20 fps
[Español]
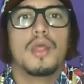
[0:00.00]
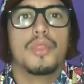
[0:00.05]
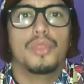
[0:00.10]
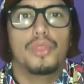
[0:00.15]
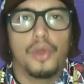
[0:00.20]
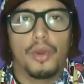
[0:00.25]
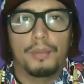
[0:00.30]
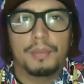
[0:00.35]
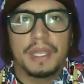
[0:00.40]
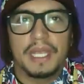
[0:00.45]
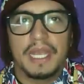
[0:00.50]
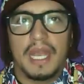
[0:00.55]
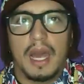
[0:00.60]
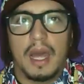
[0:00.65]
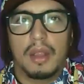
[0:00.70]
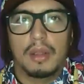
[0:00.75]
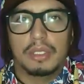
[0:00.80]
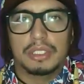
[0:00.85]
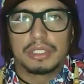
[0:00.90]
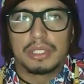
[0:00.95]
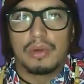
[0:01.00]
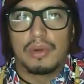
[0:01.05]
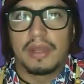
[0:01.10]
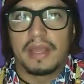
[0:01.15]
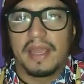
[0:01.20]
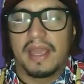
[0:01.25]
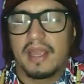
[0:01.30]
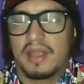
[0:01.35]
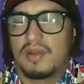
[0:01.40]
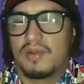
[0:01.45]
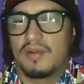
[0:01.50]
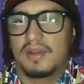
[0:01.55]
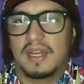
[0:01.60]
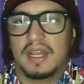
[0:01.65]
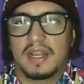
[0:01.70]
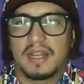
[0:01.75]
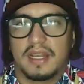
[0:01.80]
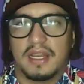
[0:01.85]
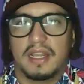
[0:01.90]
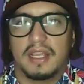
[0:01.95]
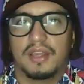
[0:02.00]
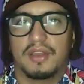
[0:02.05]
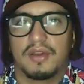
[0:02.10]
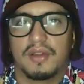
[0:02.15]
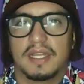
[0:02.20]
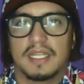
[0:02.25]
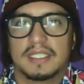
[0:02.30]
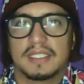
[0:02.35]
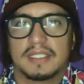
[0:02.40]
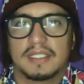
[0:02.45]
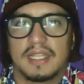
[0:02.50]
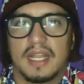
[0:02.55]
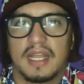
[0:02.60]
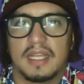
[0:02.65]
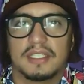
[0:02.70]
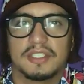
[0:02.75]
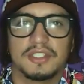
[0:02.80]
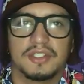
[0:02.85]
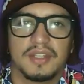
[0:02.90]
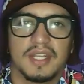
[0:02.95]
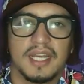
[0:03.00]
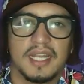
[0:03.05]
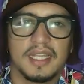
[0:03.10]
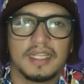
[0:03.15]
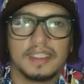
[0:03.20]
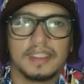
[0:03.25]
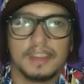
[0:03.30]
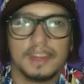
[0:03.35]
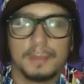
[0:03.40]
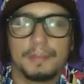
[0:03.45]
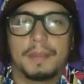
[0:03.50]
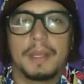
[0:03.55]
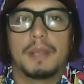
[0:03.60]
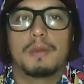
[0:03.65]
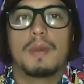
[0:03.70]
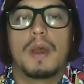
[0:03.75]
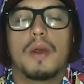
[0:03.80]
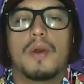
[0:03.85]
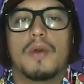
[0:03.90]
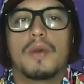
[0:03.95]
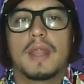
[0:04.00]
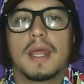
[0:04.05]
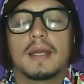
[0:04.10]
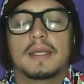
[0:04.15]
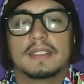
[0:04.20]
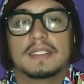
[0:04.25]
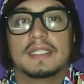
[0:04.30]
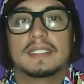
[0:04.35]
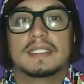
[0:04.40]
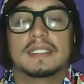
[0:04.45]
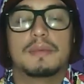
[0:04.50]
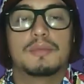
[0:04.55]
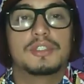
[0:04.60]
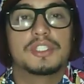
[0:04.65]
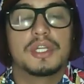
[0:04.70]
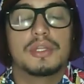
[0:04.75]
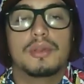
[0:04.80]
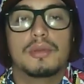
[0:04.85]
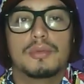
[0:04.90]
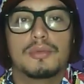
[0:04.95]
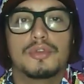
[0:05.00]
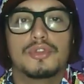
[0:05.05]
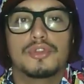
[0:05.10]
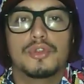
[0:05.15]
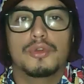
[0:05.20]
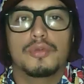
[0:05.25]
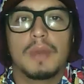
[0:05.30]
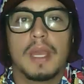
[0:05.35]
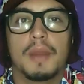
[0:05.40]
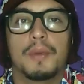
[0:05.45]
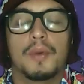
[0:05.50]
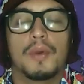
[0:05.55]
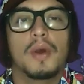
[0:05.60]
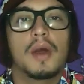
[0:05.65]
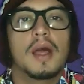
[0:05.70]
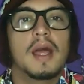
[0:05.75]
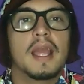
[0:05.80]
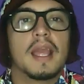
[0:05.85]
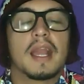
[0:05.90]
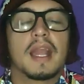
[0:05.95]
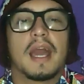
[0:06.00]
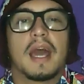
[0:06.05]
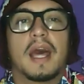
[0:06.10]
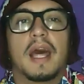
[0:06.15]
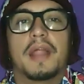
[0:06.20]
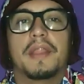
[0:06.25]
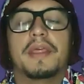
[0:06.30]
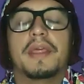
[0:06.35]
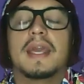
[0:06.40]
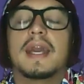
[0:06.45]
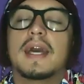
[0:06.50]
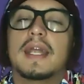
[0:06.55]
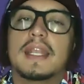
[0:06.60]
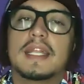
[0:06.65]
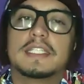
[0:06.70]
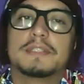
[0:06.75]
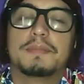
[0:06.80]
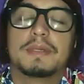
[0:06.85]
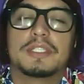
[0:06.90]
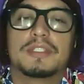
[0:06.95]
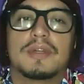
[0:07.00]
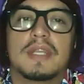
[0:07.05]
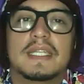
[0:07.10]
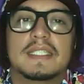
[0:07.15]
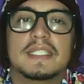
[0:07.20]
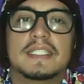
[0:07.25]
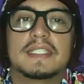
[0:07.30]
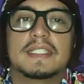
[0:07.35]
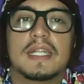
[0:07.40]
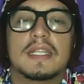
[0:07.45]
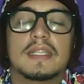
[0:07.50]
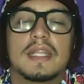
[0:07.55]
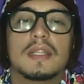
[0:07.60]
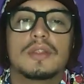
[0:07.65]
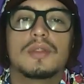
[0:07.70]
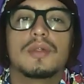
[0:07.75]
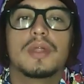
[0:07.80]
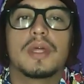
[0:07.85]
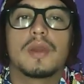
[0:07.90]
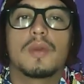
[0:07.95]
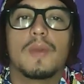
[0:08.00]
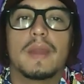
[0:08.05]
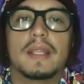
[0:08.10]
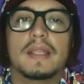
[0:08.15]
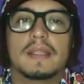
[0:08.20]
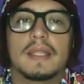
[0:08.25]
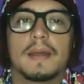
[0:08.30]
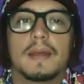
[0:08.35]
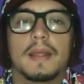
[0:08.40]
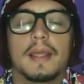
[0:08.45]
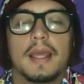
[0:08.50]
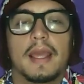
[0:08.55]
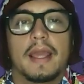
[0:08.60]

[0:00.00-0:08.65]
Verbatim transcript: dominados. ¿Con qué? Con las religiones tradicionales. Pero ahora ya estamos en un mundo nuevo. Cada día las personas se están dando de cuenta